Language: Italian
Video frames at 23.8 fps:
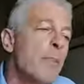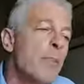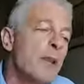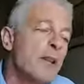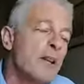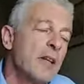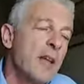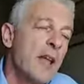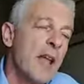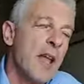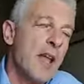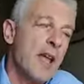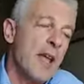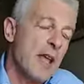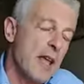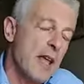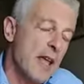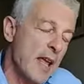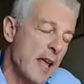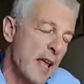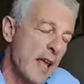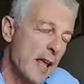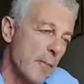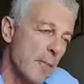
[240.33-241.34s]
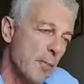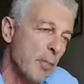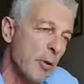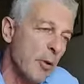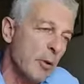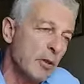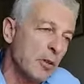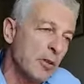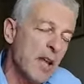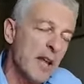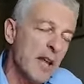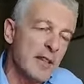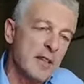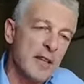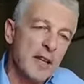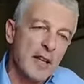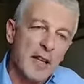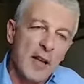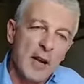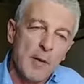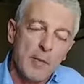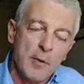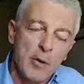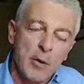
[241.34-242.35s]
Perché è importante
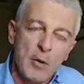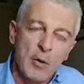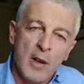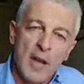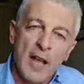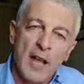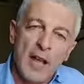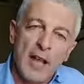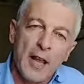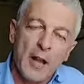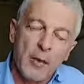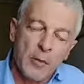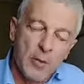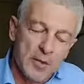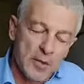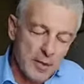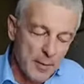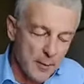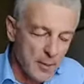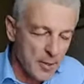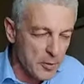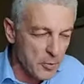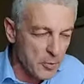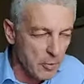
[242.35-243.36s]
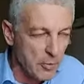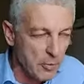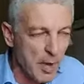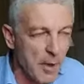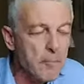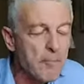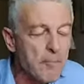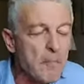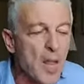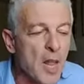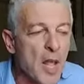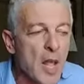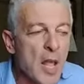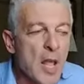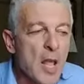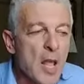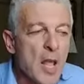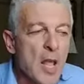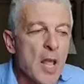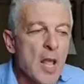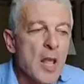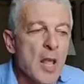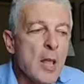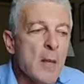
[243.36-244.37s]
calcolare questa misura?
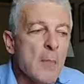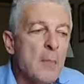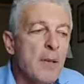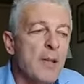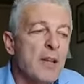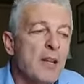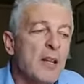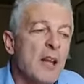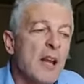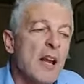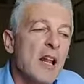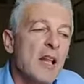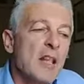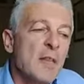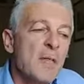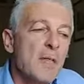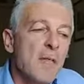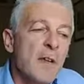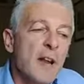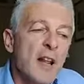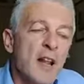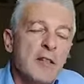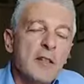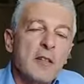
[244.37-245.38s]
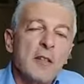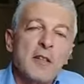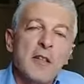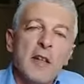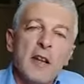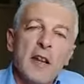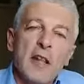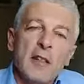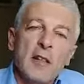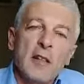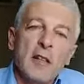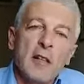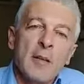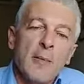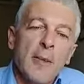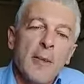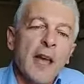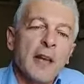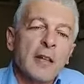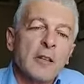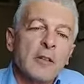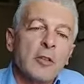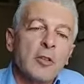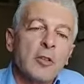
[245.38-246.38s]
Perché la differenza di
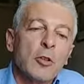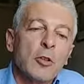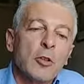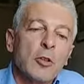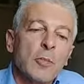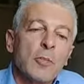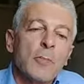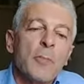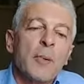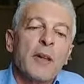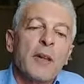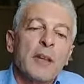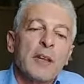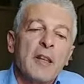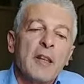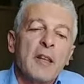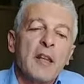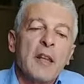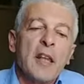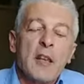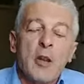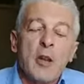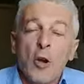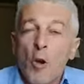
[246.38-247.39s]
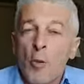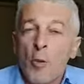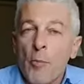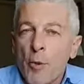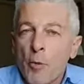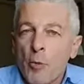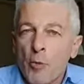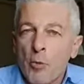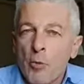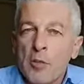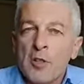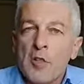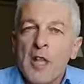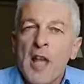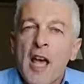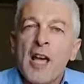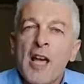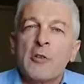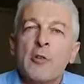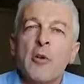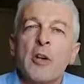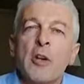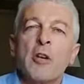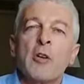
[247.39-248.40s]
rendimento per chi come uno
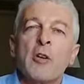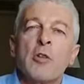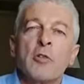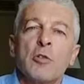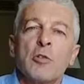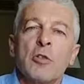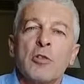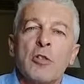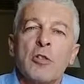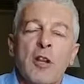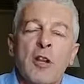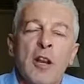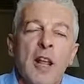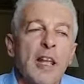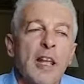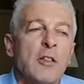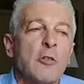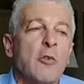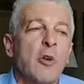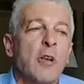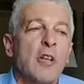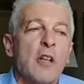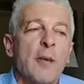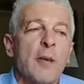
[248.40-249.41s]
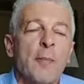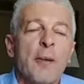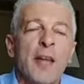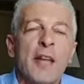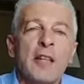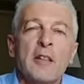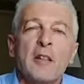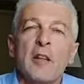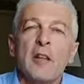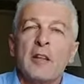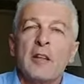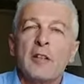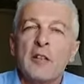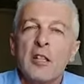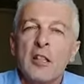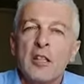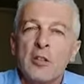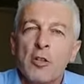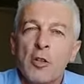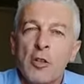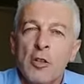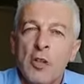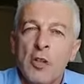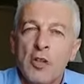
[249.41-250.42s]
Stato è costretto ad emettere
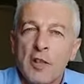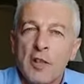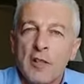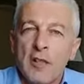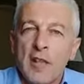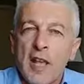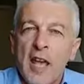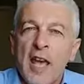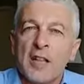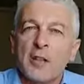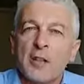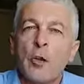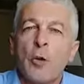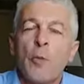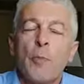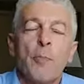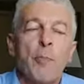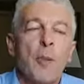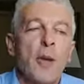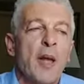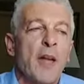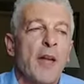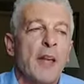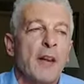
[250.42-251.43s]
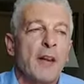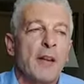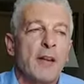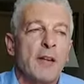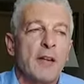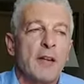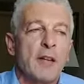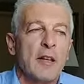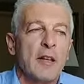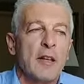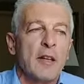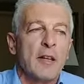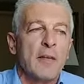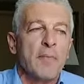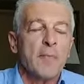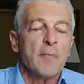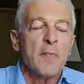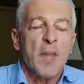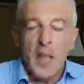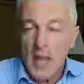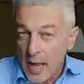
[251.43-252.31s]
titoli di Stato per eh,